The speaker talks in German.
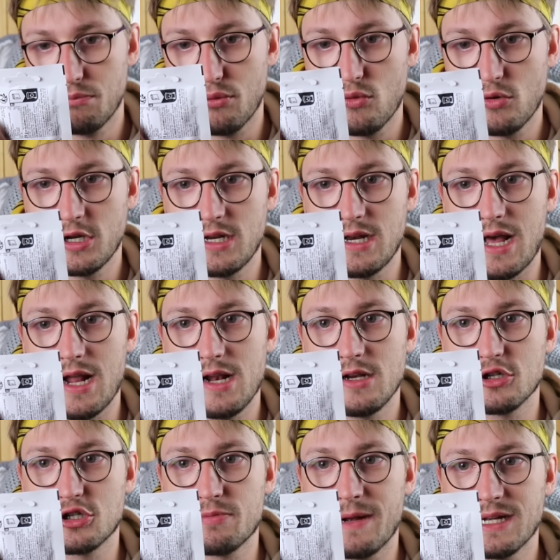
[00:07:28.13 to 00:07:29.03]
Bohnen in
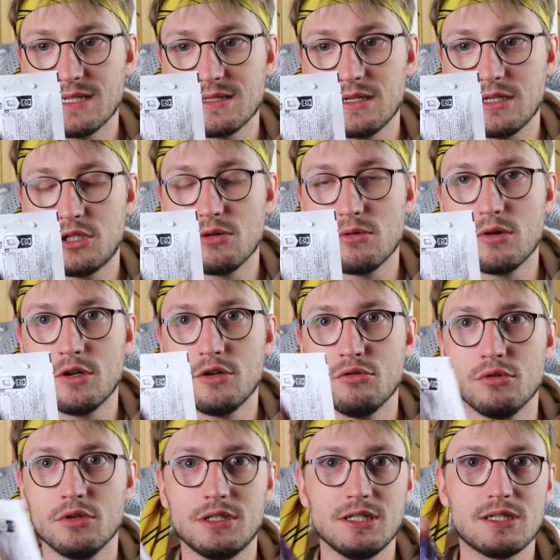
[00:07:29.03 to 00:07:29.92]
allen Geschmacksrichtungen,
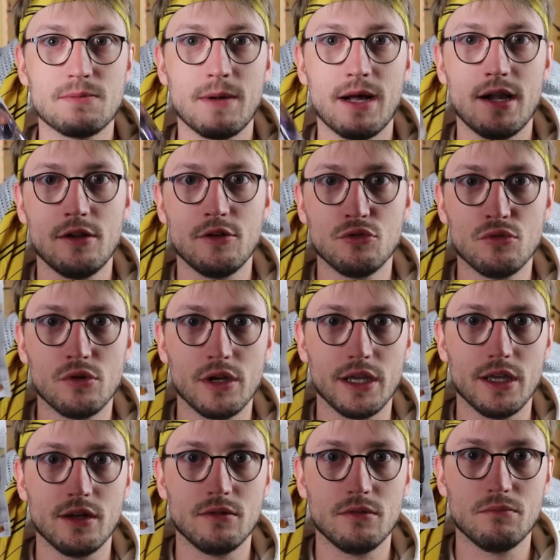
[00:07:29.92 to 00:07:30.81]
nur diesmal
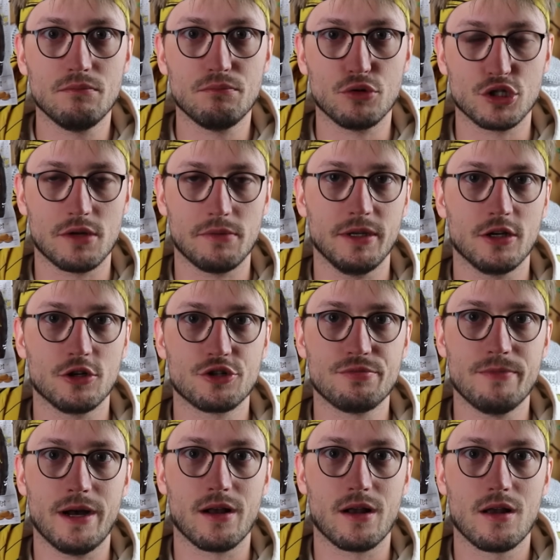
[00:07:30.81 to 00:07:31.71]
nur in
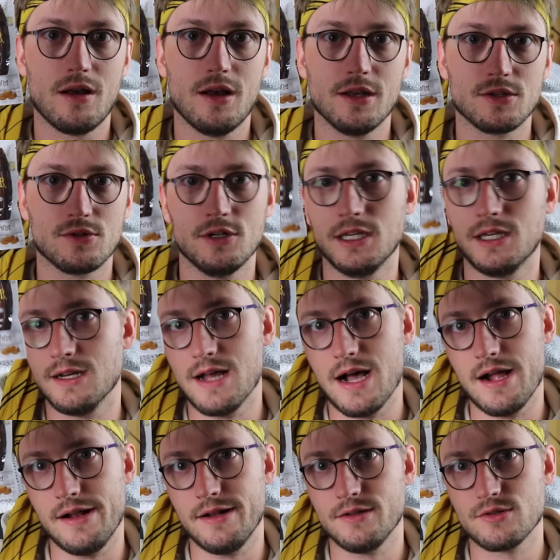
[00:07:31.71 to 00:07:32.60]
Butterbiergeschmack. Also nicht in
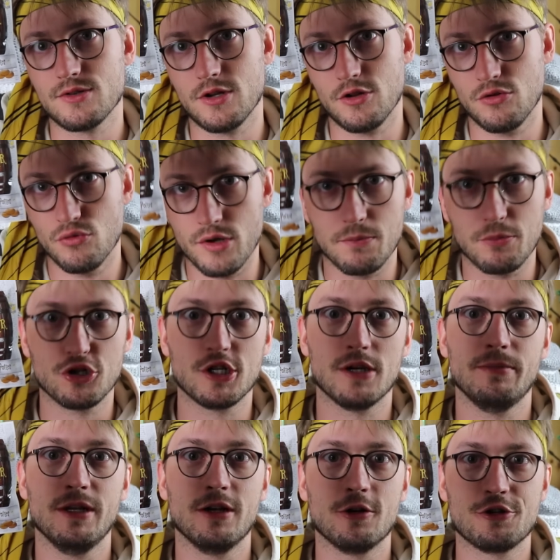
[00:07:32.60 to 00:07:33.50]
allen, sondern nur in
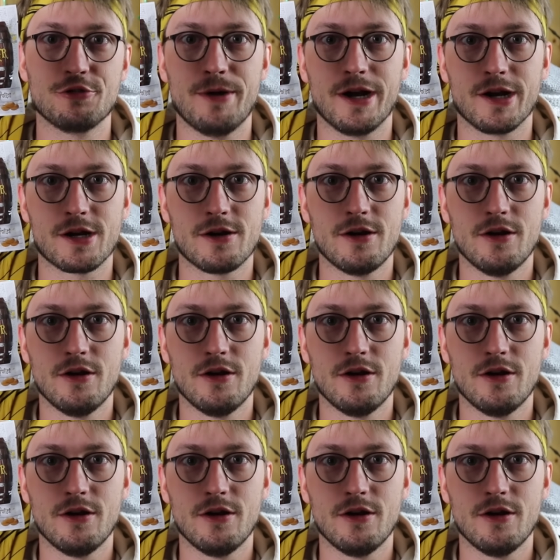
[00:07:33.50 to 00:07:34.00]
Butterbiergeschmack.